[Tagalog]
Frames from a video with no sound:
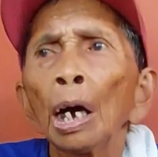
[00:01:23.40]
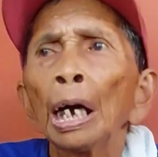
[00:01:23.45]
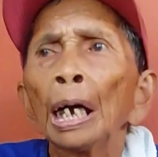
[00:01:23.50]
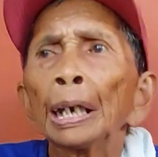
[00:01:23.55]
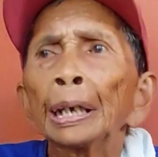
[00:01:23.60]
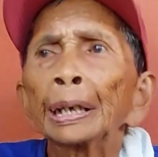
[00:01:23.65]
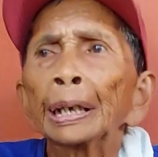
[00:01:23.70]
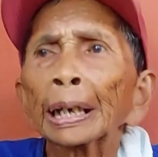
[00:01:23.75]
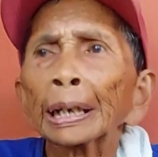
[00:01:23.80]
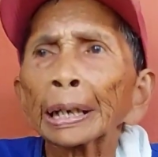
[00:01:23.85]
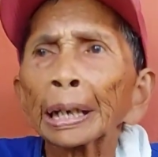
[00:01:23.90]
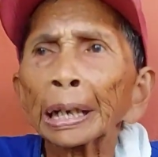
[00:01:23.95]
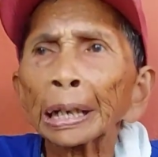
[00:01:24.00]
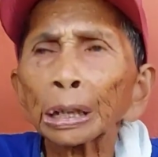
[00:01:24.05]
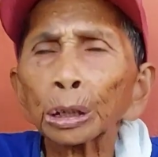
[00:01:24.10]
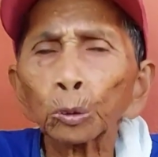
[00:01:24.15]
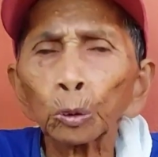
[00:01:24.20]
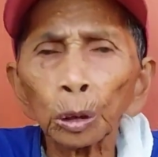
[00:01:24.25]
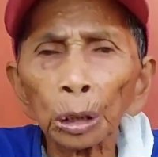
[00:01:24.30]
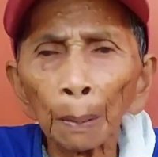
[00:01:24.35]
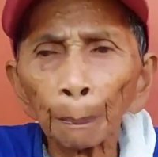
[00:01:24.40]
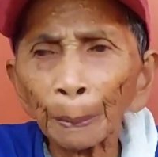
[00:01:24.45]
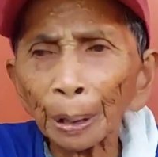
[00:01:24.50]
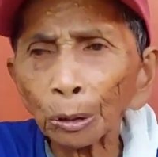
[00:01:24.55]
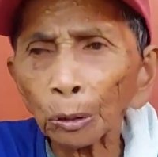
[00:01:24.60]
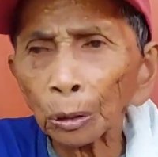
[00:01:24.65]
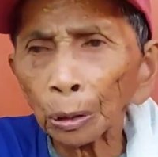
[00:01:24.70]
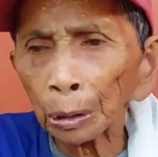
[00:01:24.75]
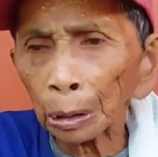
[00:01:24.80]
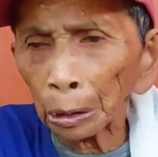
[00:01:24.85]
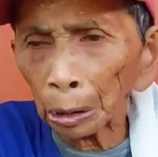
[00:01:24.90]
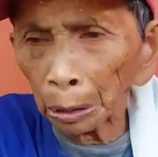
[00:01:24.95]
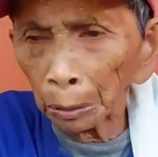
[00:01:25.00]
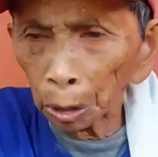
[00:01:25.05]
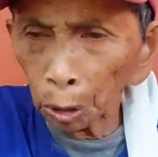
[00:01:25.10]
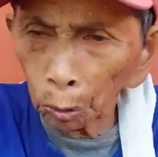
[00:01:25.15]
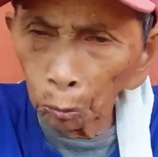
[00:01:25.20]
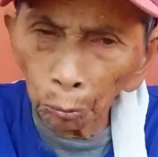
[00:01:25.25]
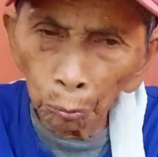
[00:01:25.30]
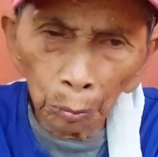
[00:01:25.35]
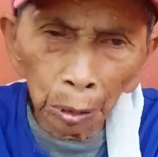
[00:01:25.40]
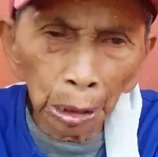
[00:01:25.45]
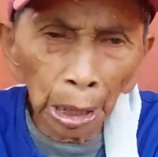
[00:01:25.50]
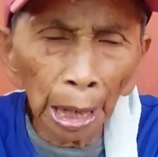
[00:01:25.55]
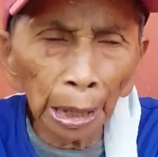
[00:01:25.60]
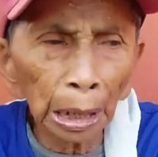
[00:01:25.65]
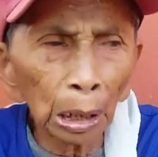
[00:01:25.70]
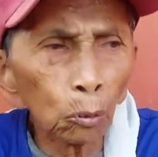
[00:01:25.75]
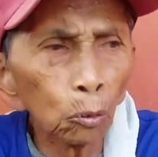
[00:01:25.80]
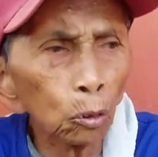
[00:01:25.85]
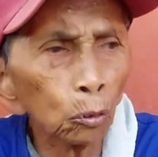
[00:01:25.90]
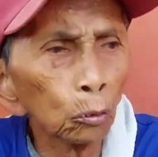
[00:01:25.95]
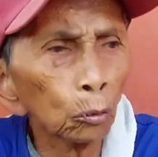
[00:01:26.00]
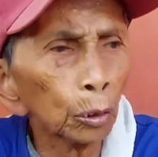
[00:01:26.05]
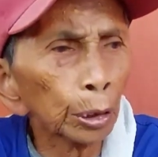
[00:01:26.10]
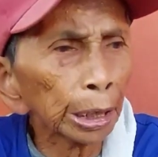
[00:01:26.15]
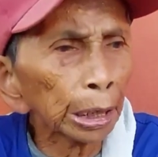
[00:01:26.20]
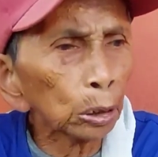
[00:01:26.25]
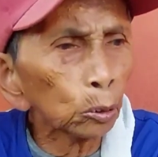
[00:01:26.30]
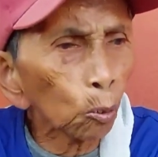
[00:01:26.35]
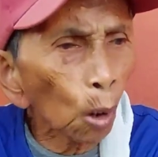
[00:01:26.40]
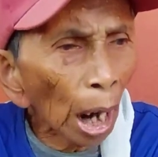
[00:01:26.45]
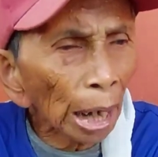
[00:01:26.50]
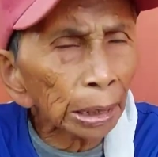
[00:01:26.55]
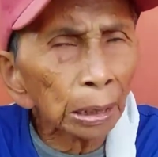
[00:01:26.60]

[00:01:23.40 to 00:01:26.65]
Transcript: Ano, Nag-eskwila pa yung, yung anak kong grade